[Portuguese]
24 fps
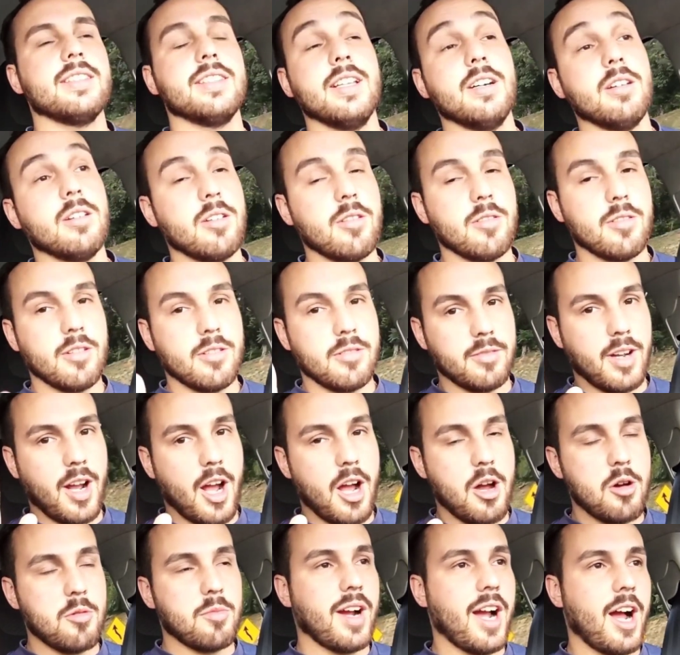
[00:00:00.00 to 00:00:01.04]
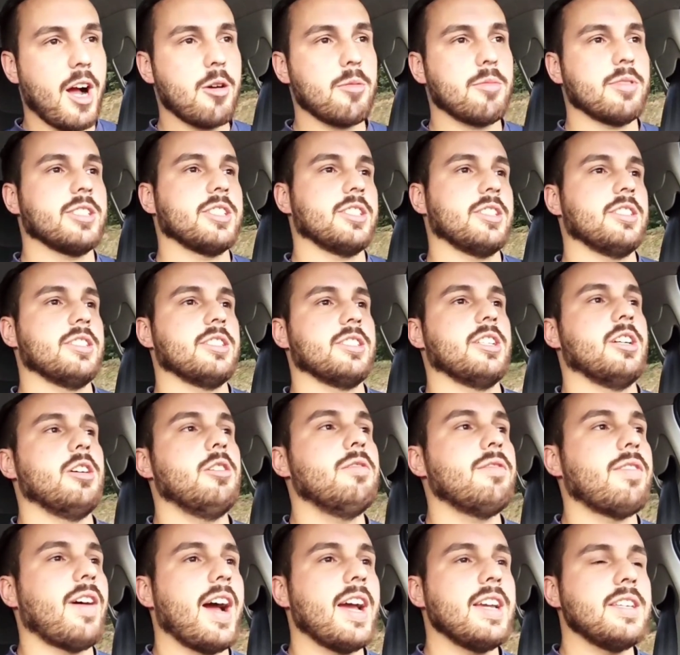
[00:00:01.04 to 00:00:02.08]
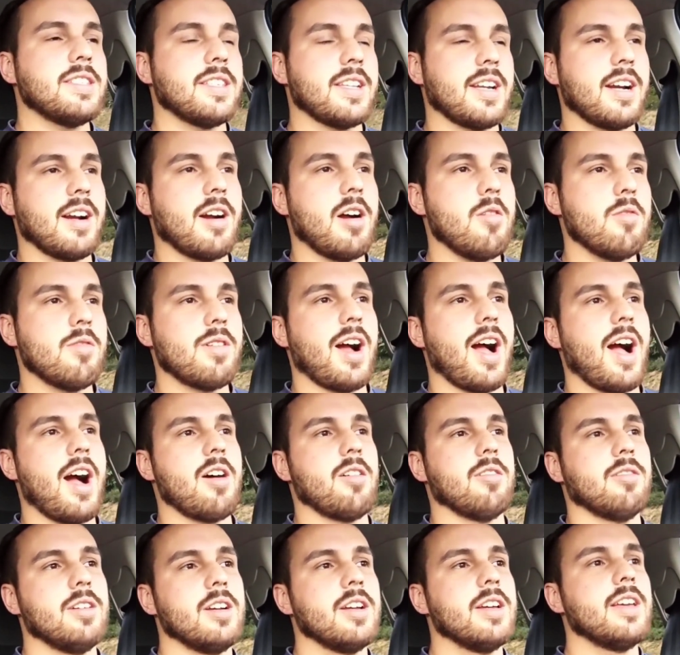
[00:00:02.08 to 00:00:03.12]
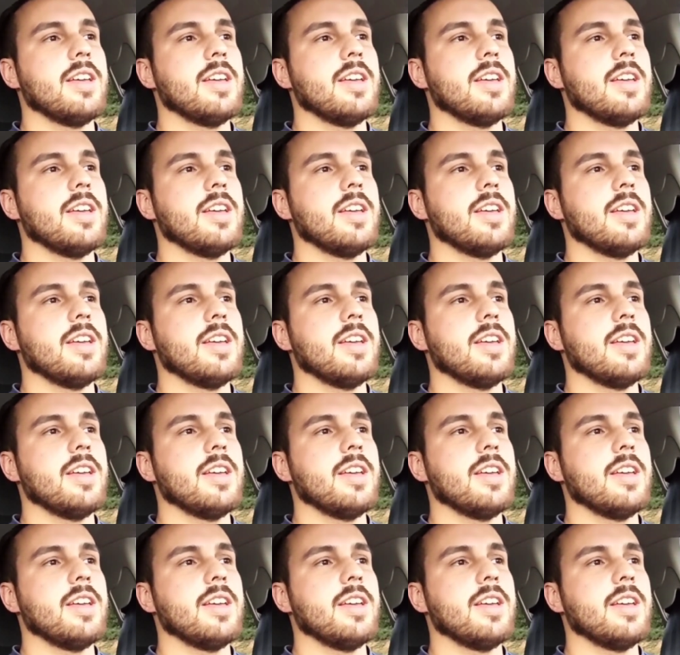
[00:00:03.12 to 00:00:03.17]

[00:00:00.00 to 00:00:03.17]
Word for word: Não, não, não, calma, calma, gente. não vai estragar o carro.